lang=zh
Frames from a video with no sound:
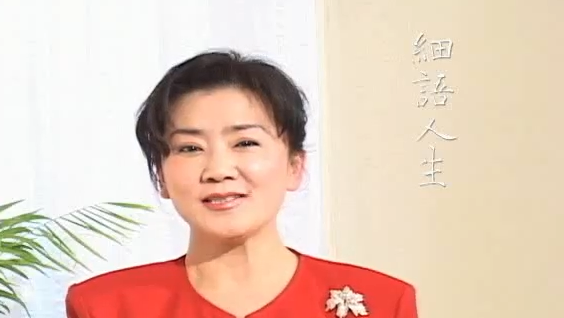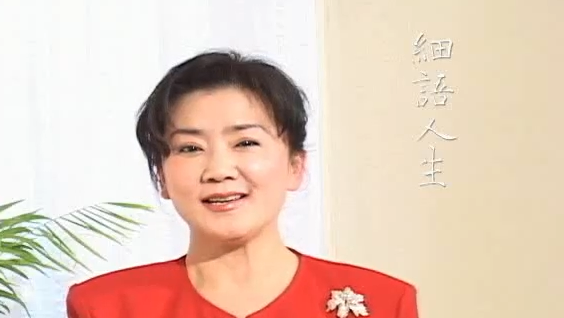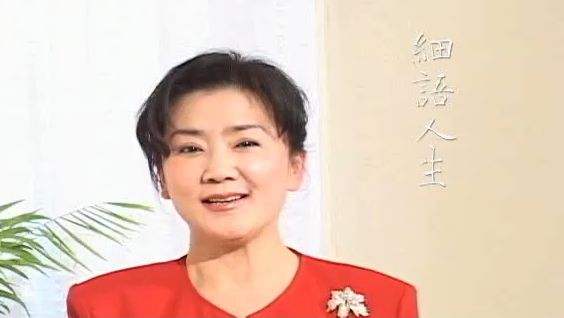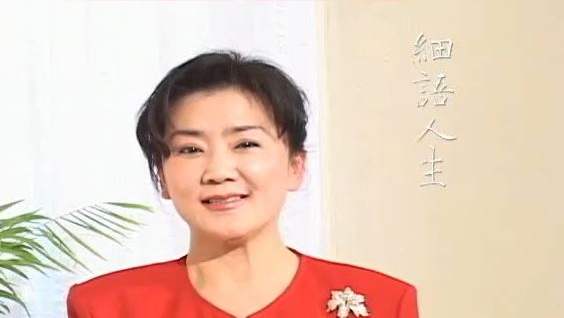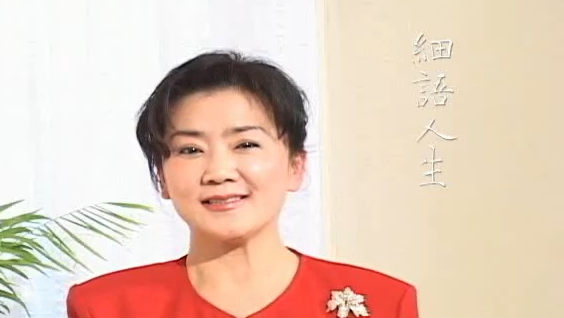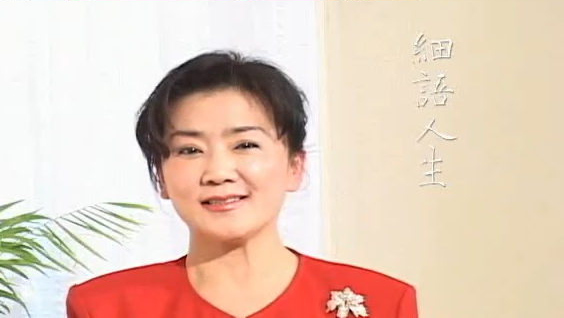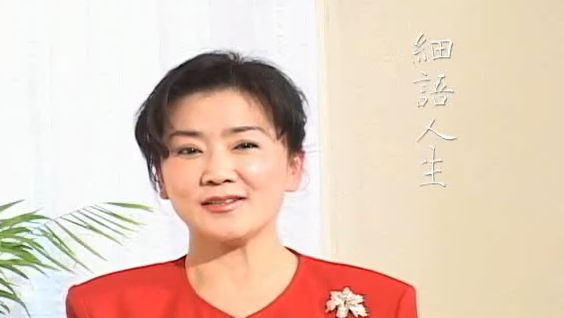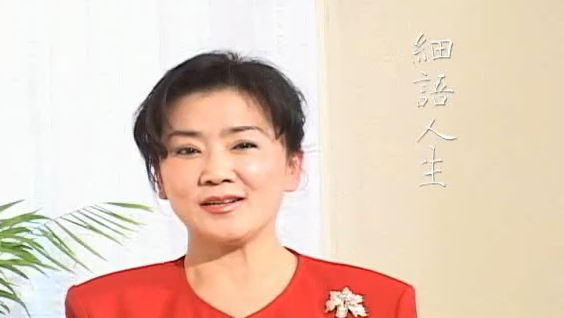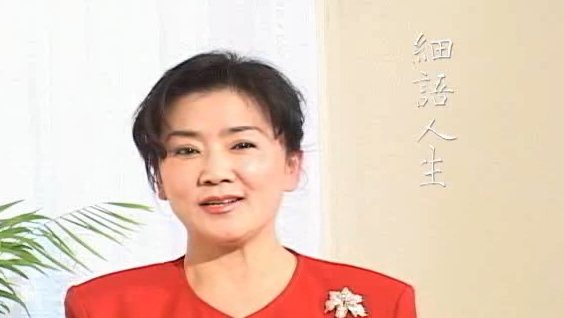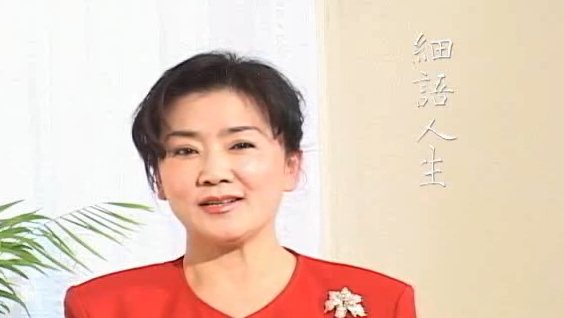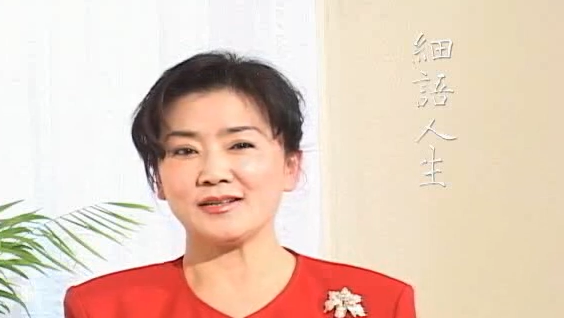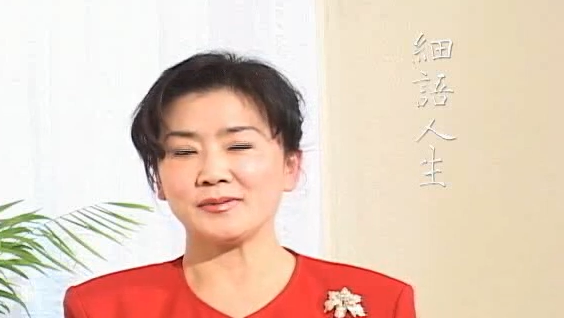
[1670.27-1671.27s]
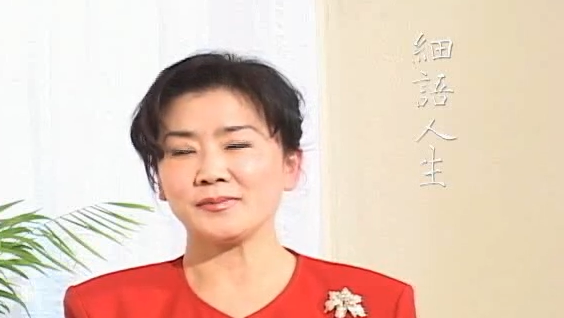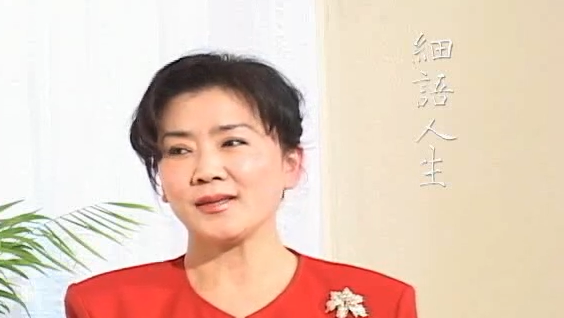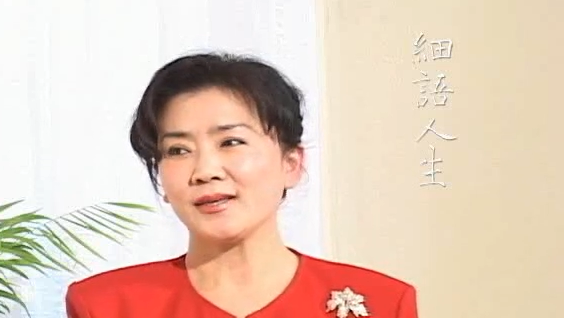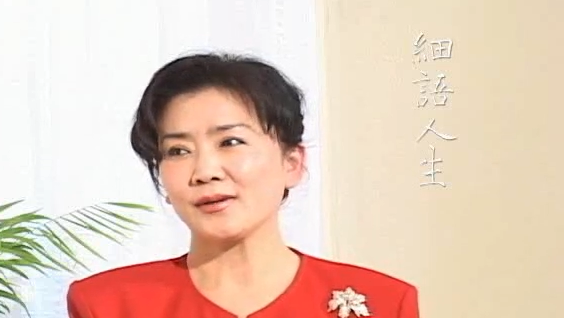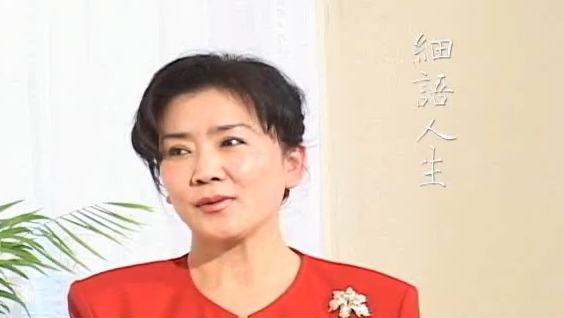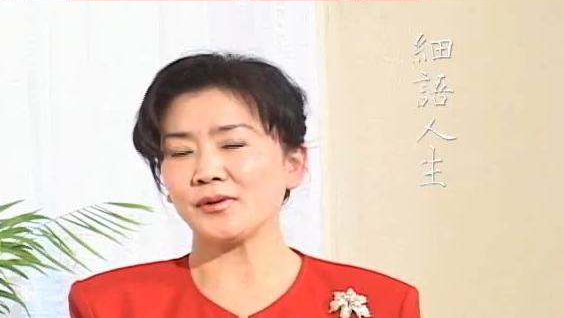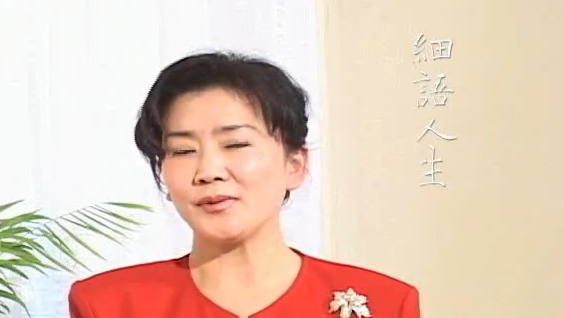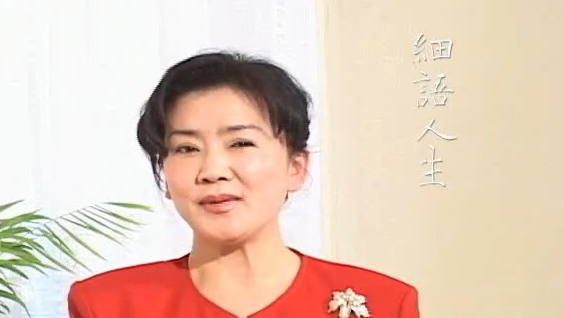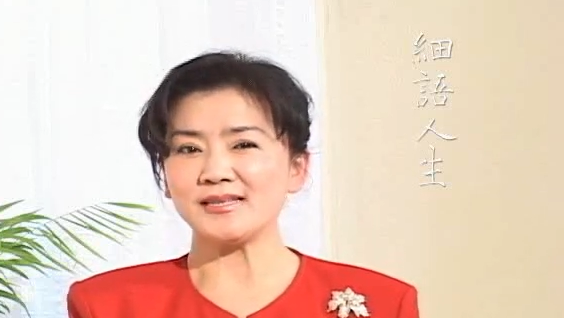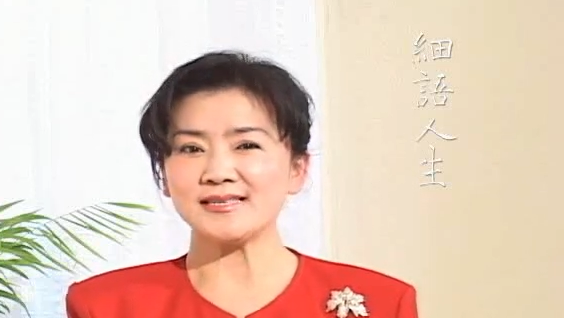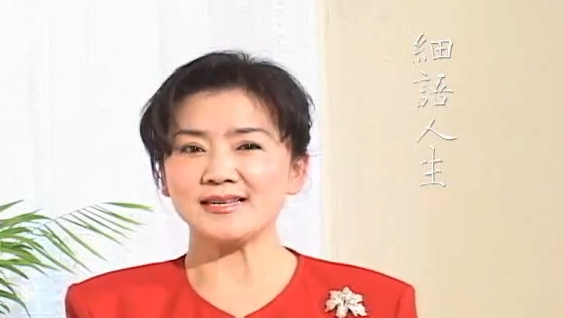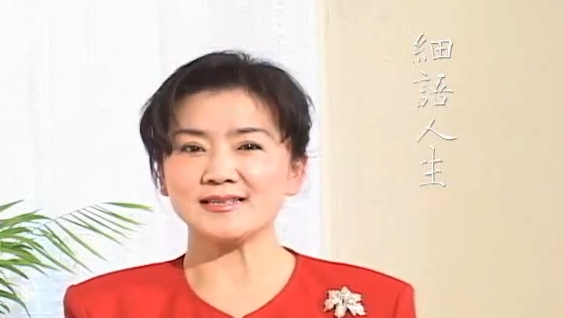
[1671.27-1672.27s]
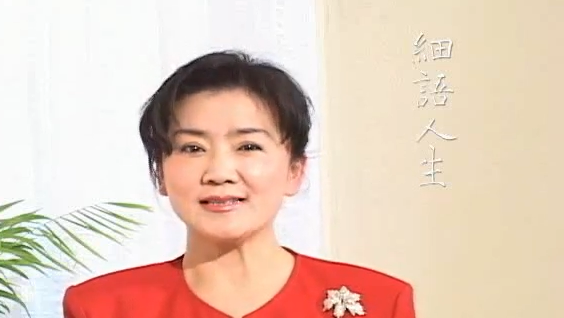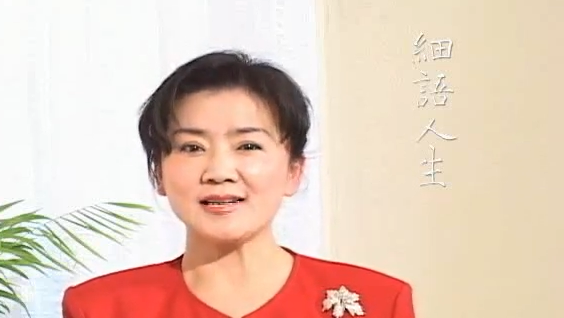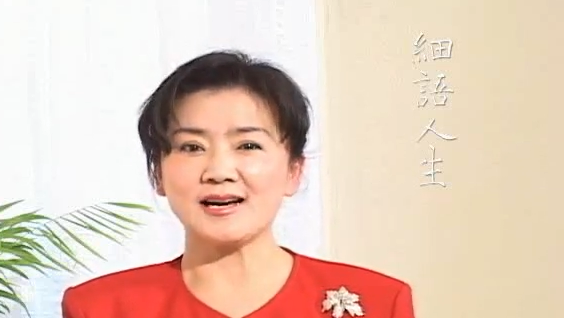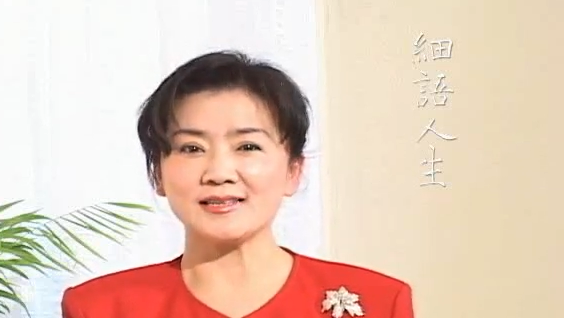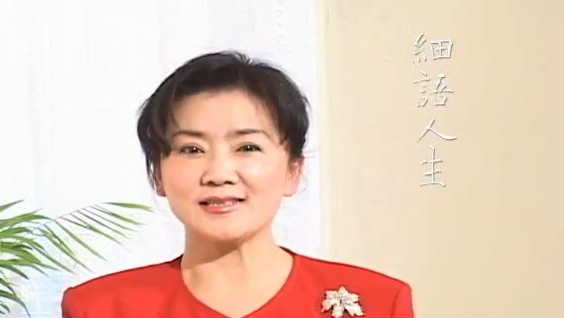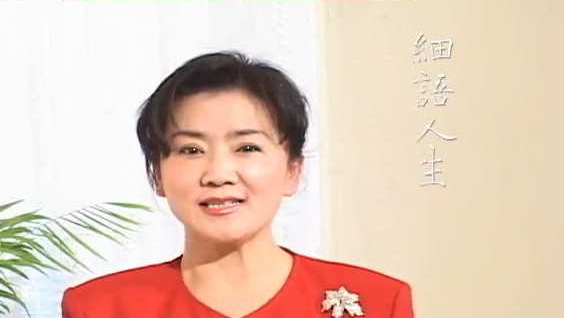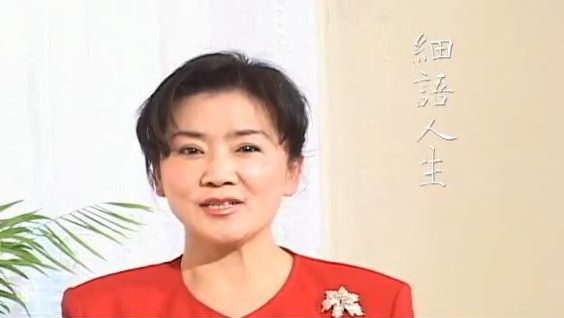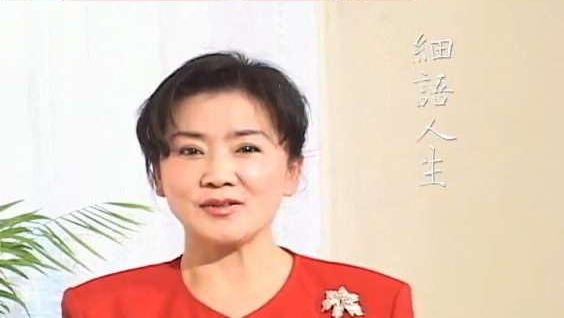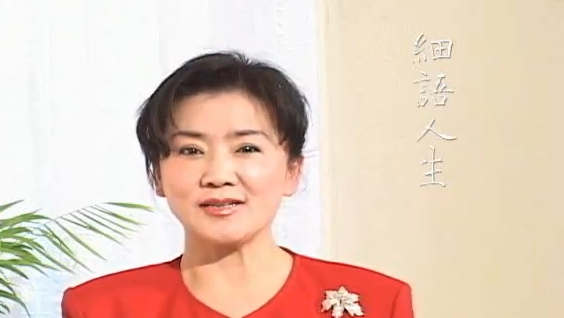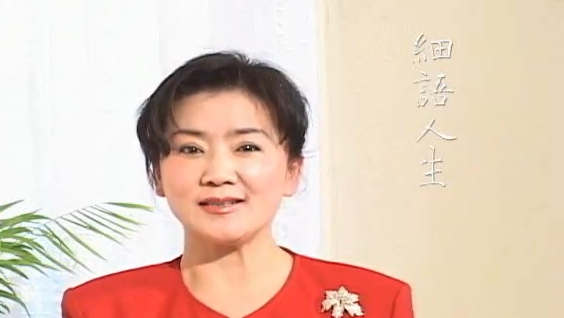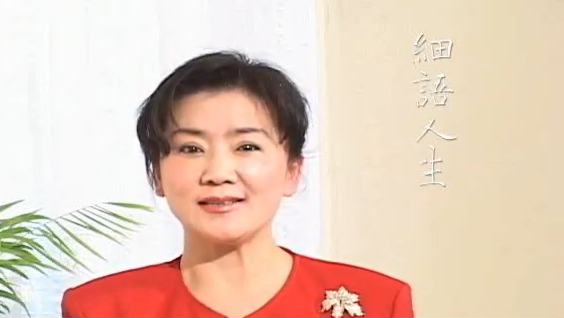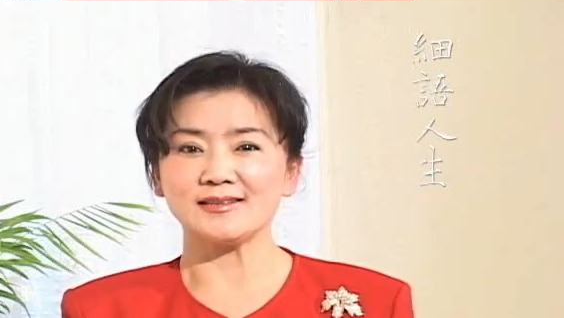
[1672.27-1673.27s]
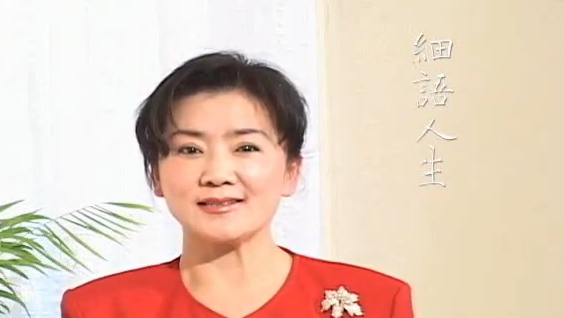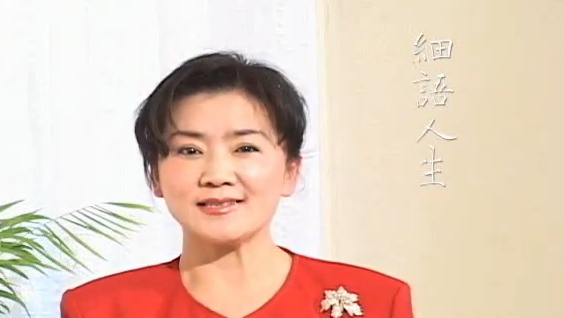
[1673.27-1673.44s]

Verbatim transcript: 我想，呃，关桂敏先生唱的这首歌呢，